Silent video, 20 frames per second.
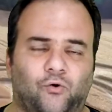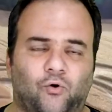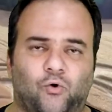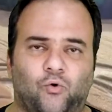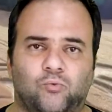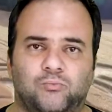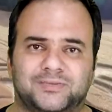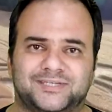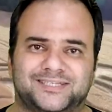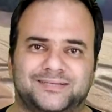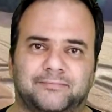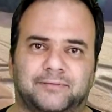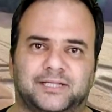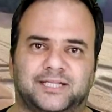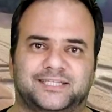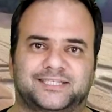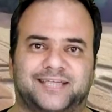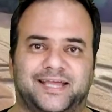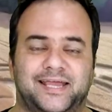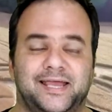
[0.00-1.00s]
ou algumas
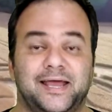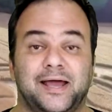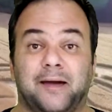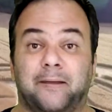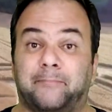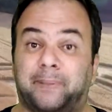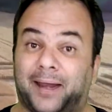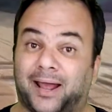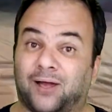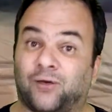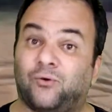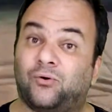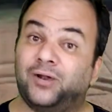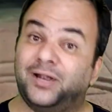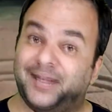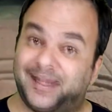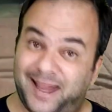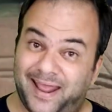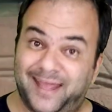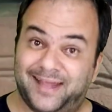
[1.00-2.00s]
semanas aí para a
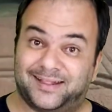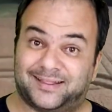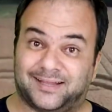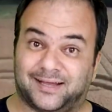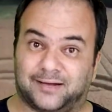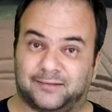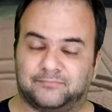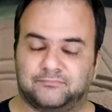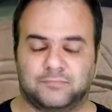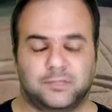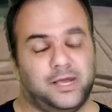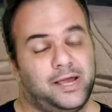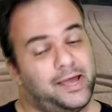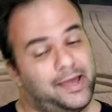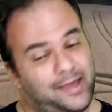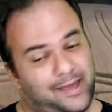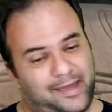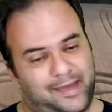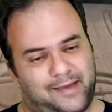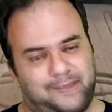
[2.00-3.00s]
colheita.
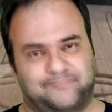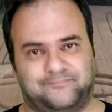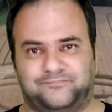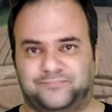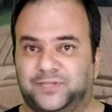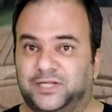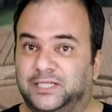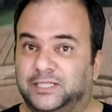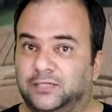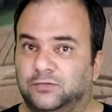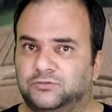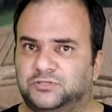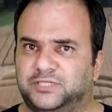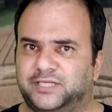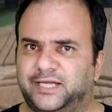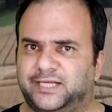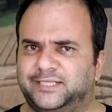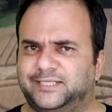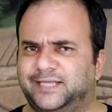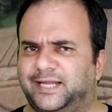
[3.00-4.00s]
É, não
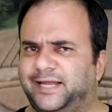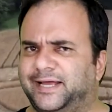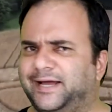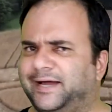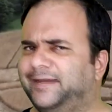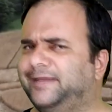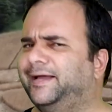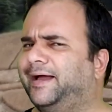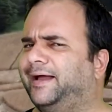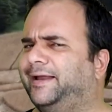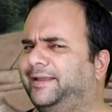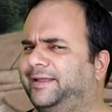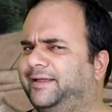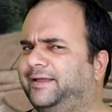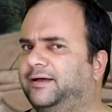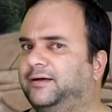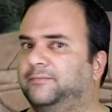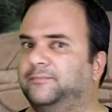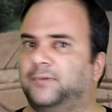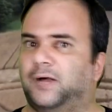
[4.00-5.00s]
sei se ele
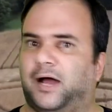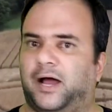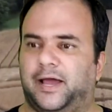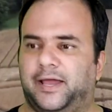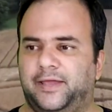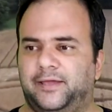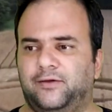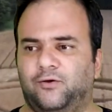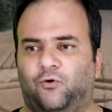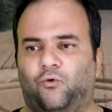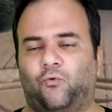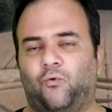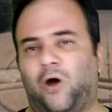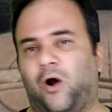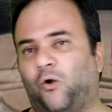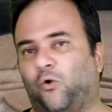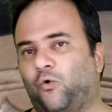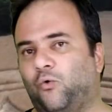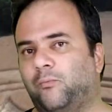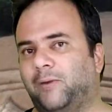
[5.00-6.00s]
ganharia aí um,
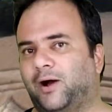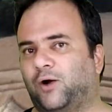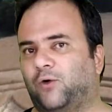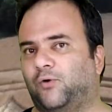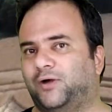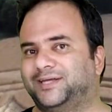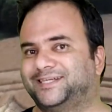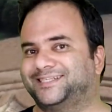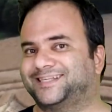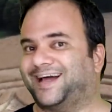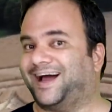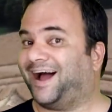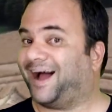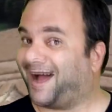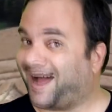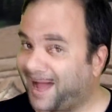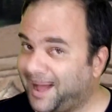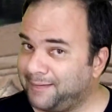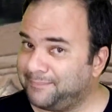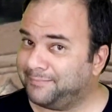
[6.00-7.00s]
alguma coisa
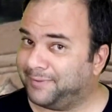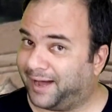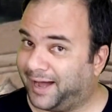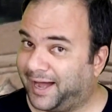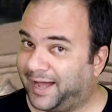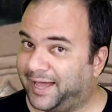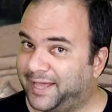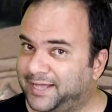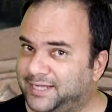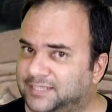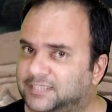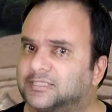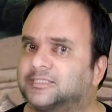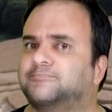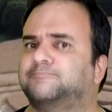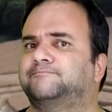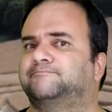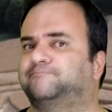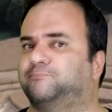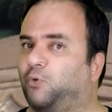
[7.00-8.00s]
a
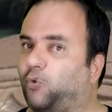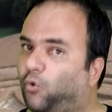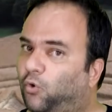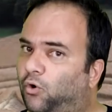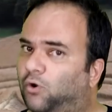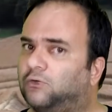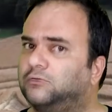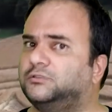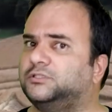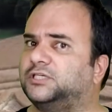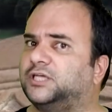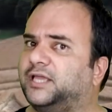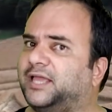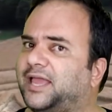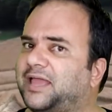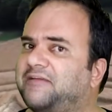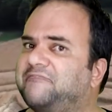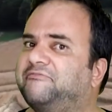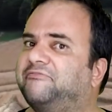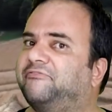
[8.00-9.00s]
mais ou de quem